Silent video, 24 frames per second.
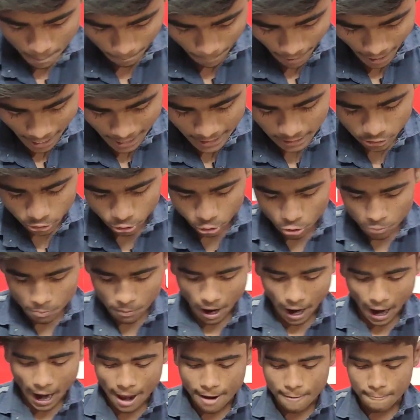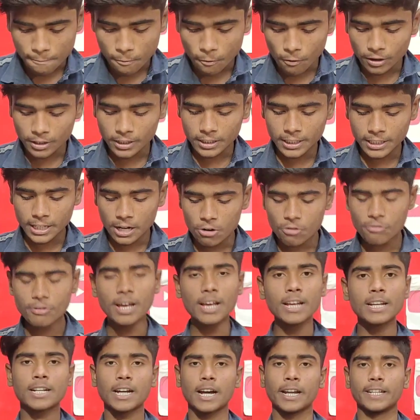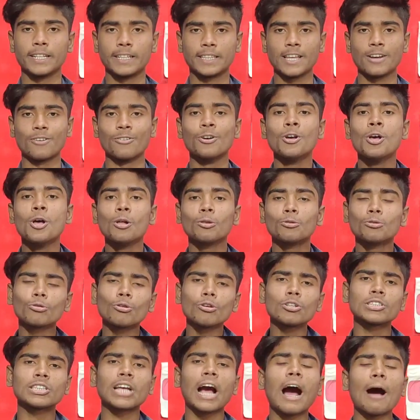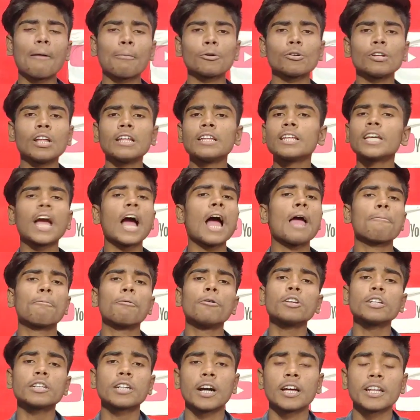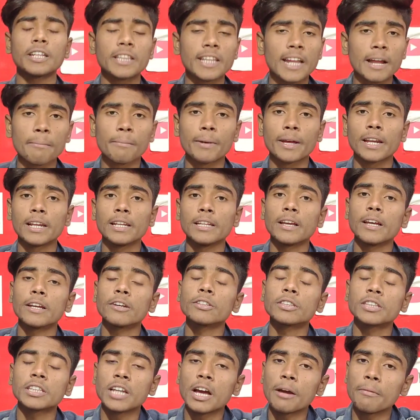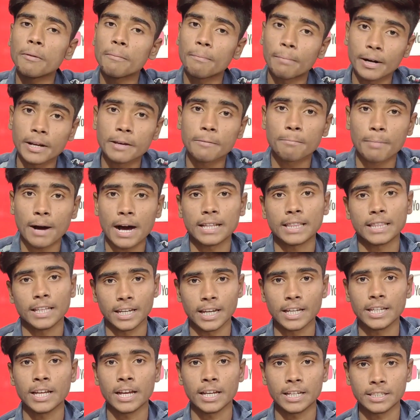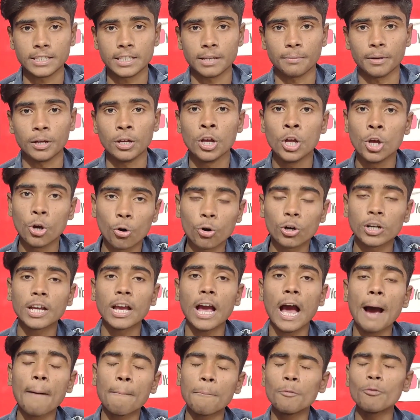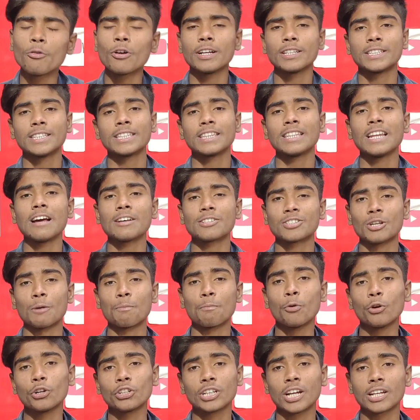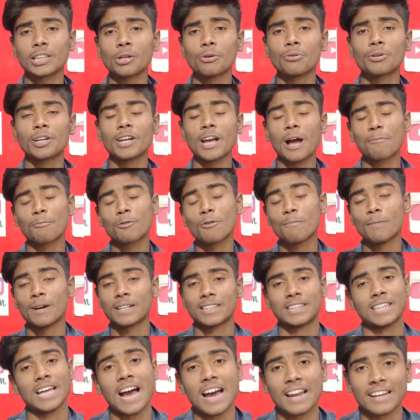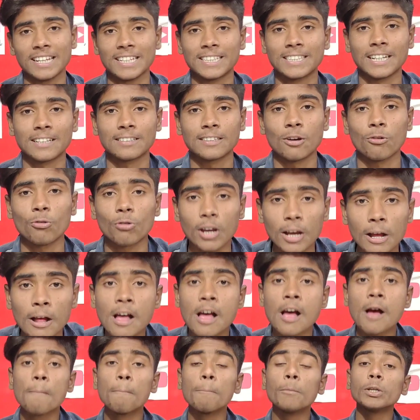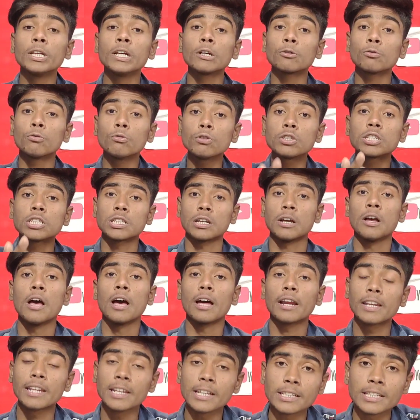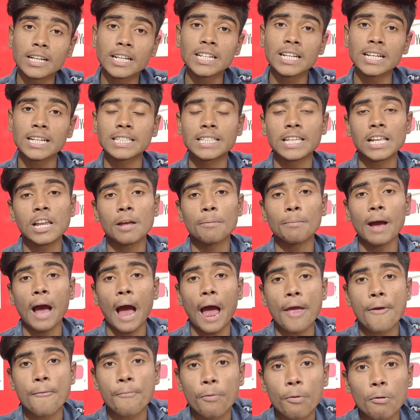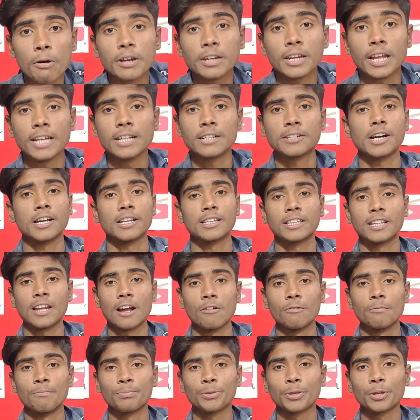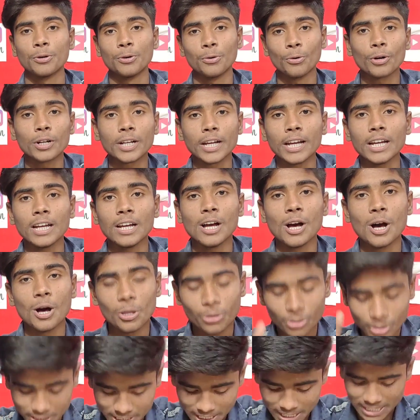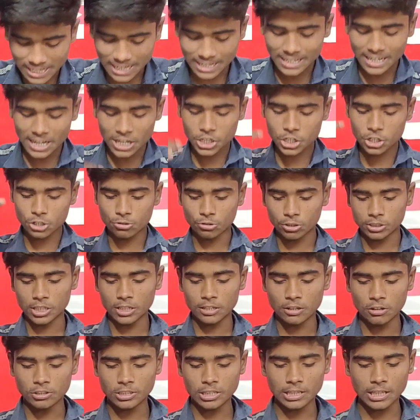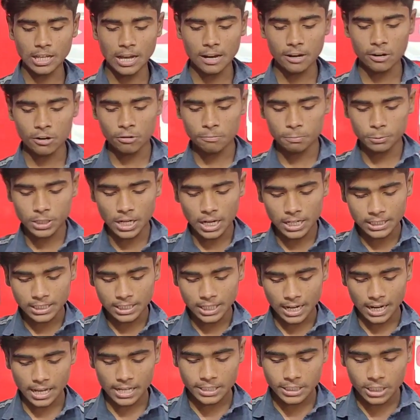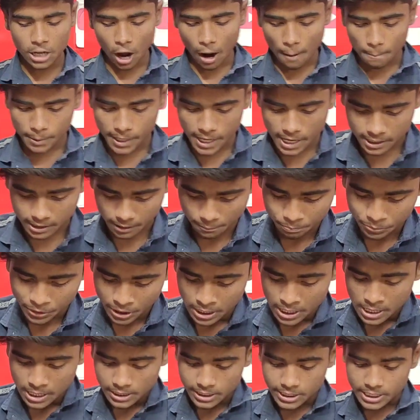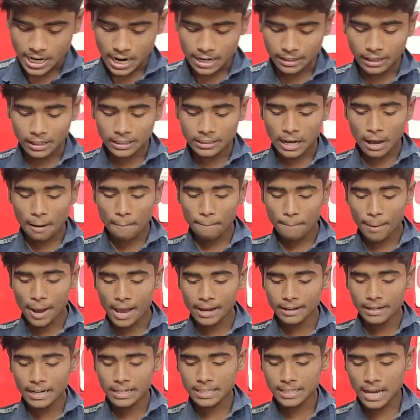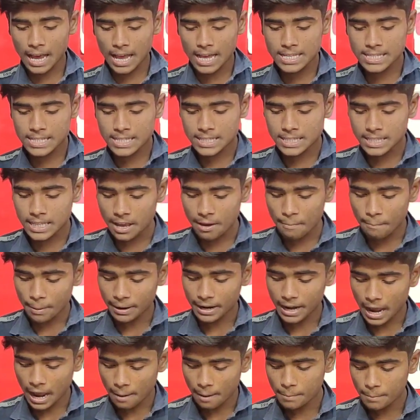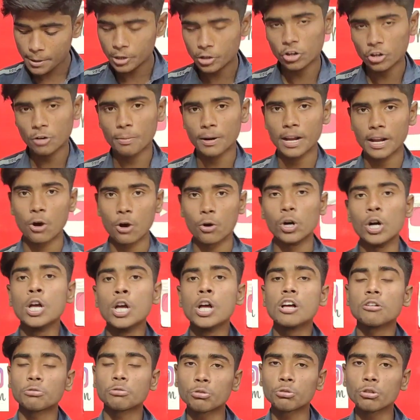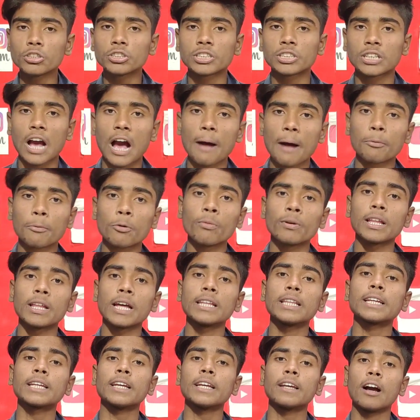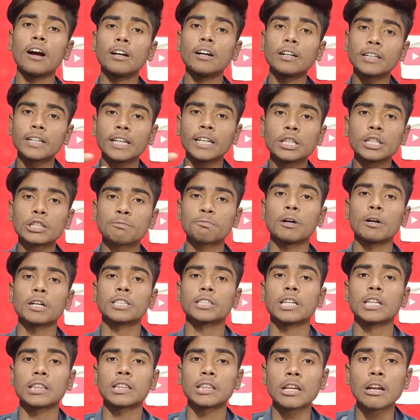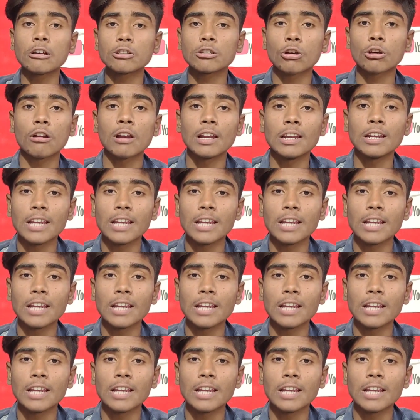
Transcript: भाई तुम आईफोन क्यों नहीं खरीदते हो तो दोस्त आपको बता दें कि आईफोन खरीदना मेरे लिए इतना भी बड़ी बात नहीं है इस समय ओके आप लोग का जितना सपोर्ट करते हो कि आपको बता नहीं सकता ओके मुझे कुछ रीजन है इसीलिए मैं आईफोन नहीं खरीद रहा हूँ ओके तो चलिए नेक्स्ट क्वेश्चन की ओर चलते हैं पूछा क्रेजी अपडेट चैनल का बैनर कैसे बनाए वीडियो बनाओ तो दोस्त आपको बता दें कि अगर इस पर सत्रह